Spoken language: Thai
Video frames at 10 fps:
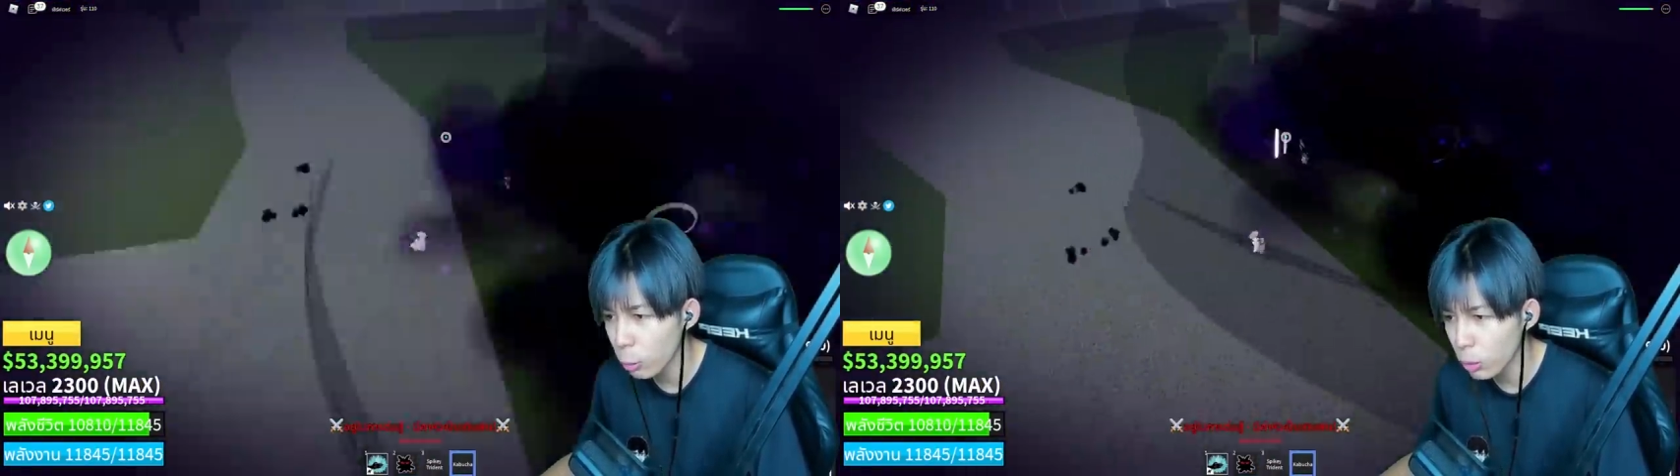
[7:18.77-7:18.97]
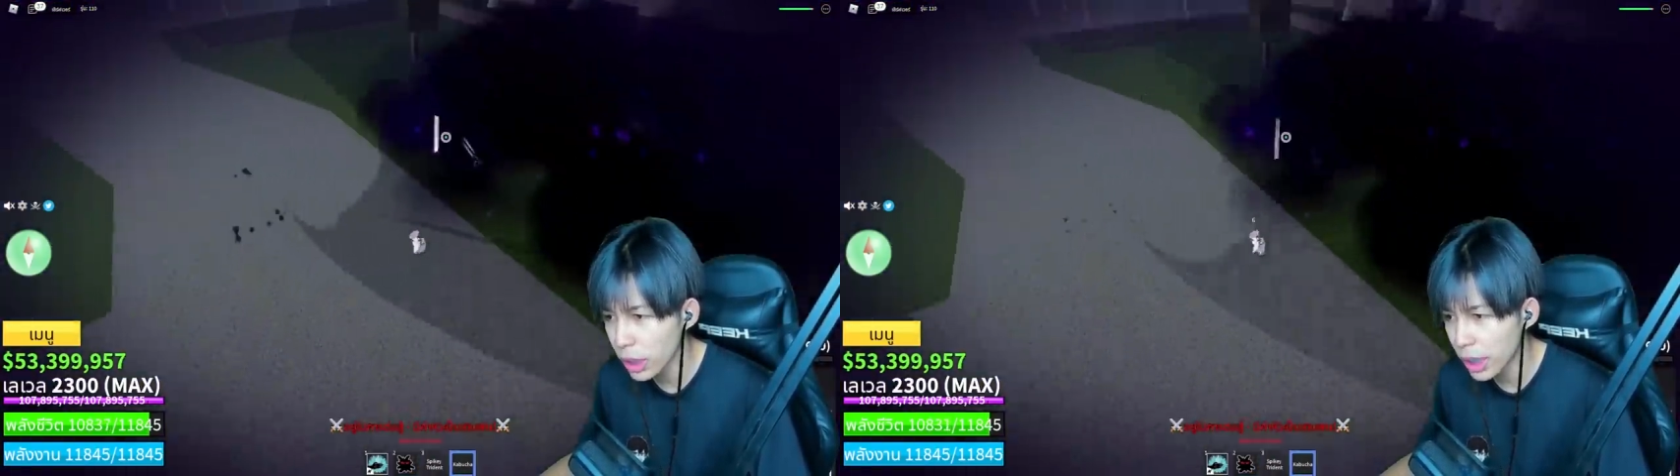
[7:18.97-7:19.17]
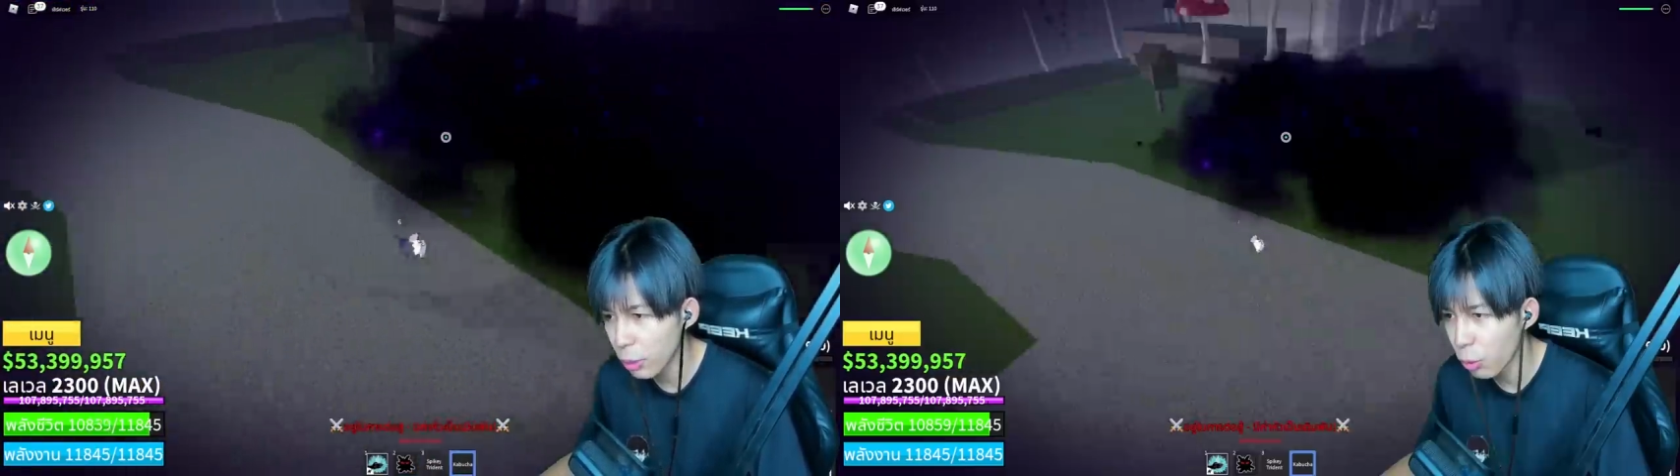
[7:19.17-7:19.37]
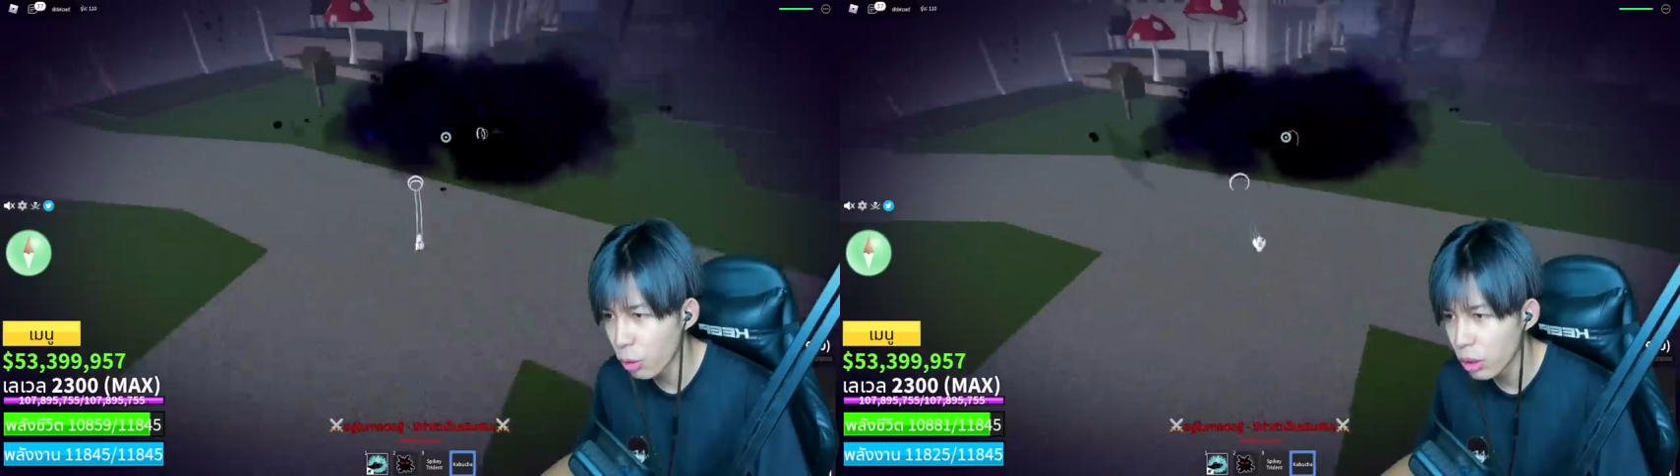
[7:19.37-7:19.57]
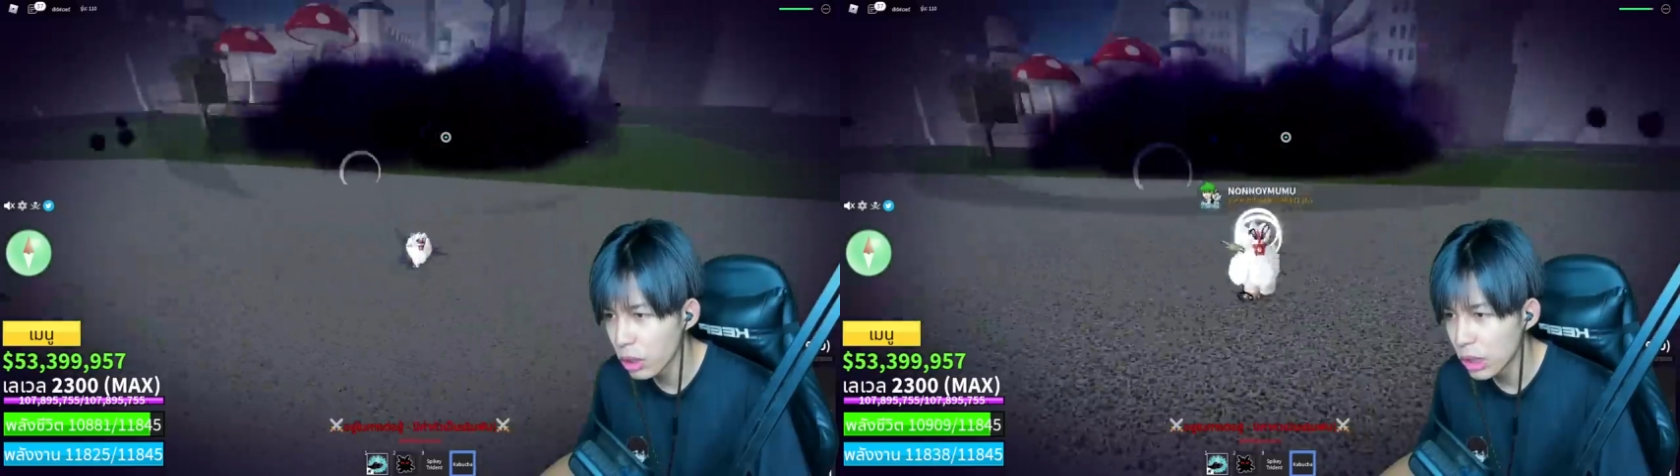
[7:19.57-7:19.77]
ทุสกิล
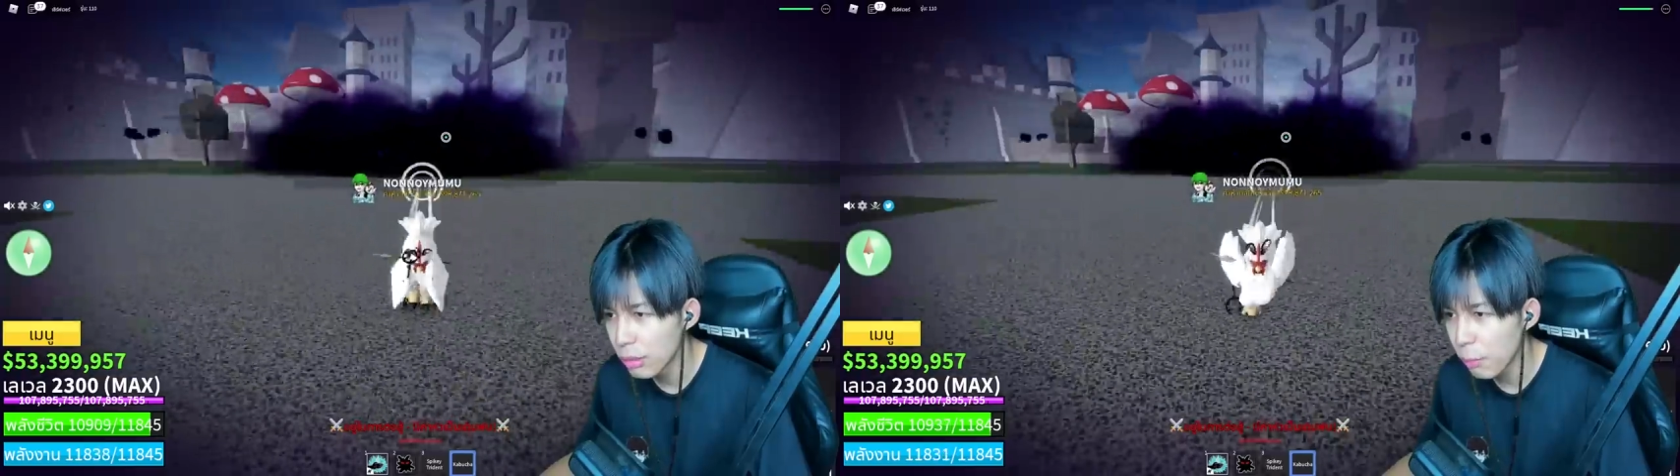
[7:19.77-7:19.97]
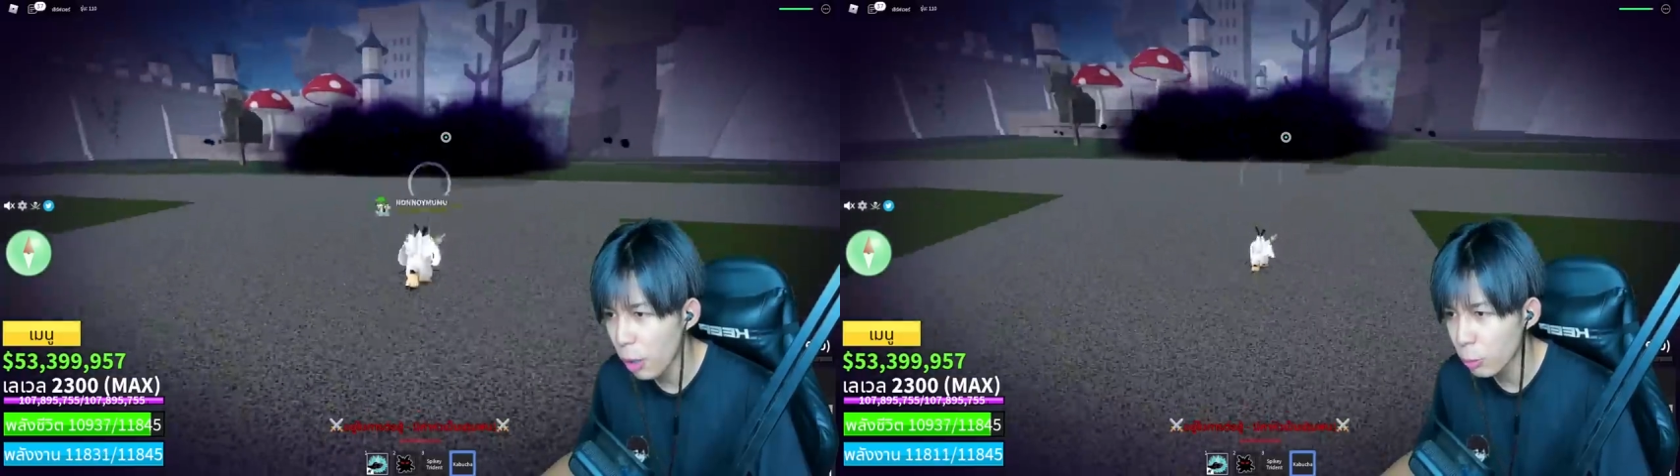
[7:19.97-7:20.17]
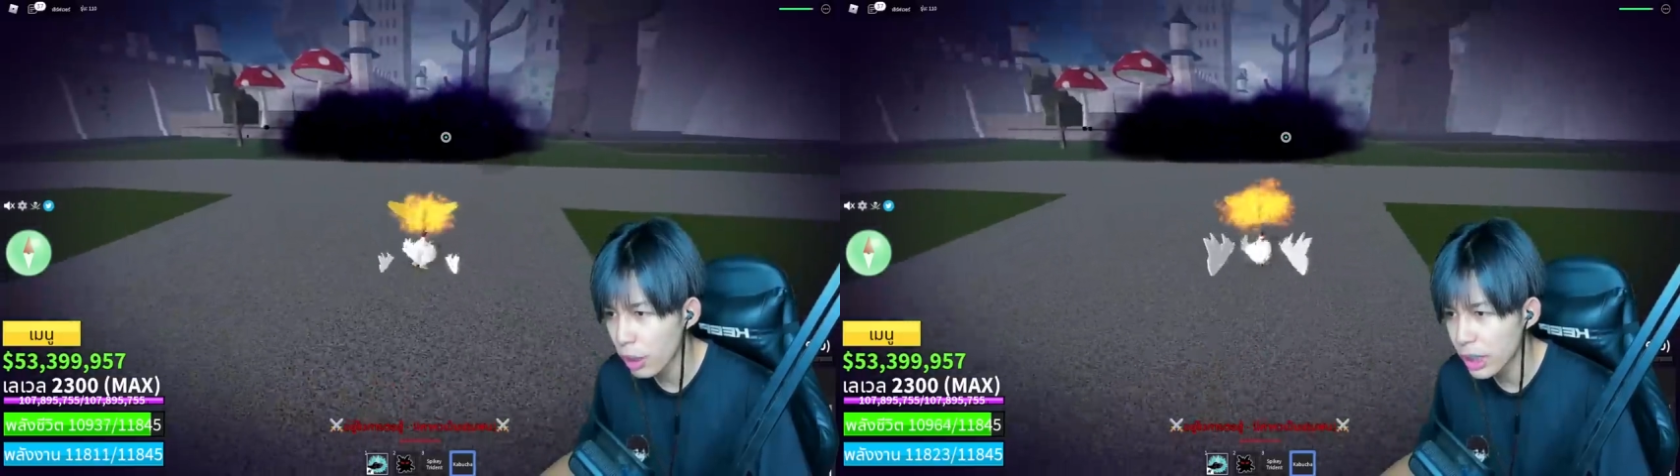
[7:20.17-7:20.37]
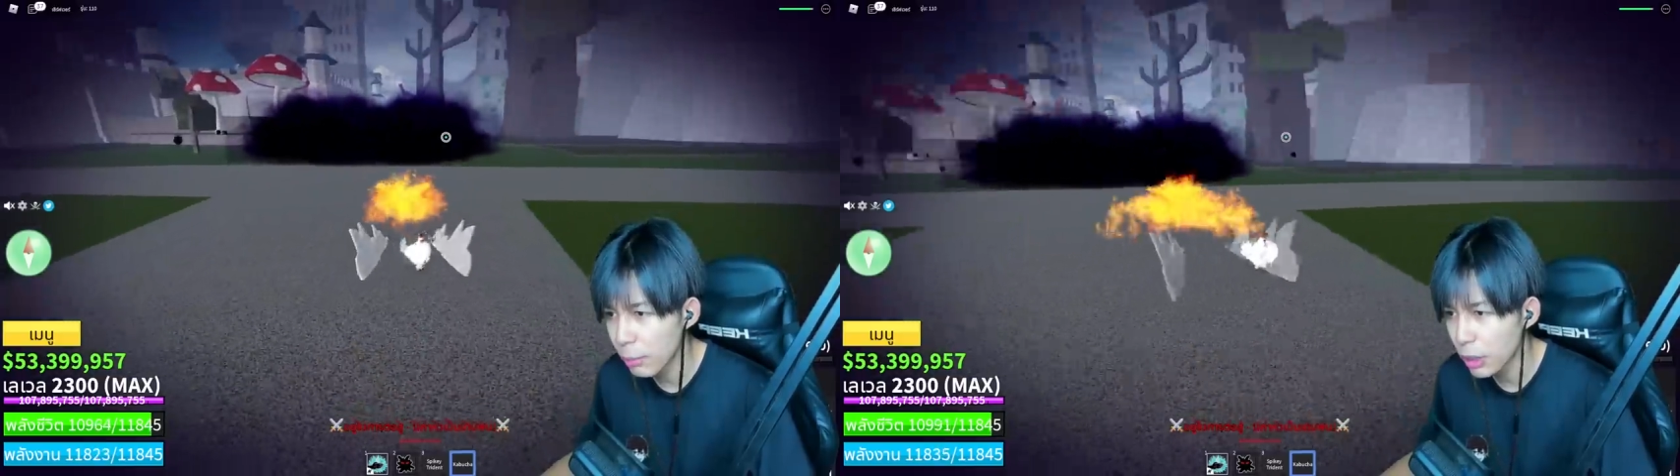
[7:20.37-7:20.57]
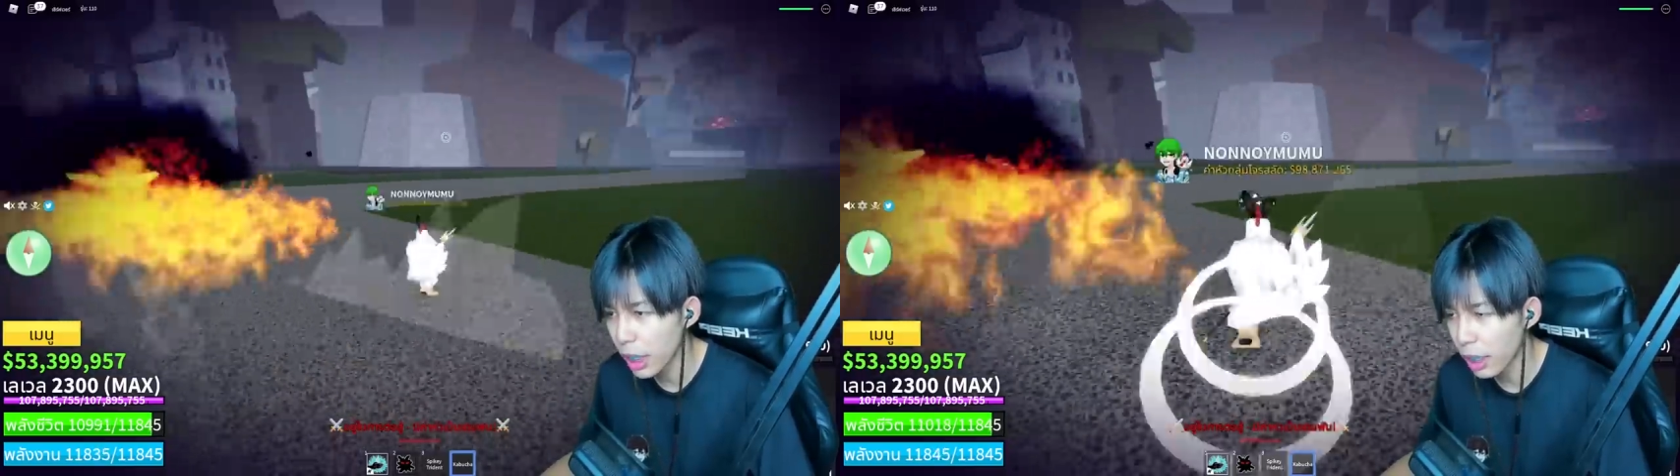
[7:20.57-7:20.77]
มึงพองตัวจริงปะนี่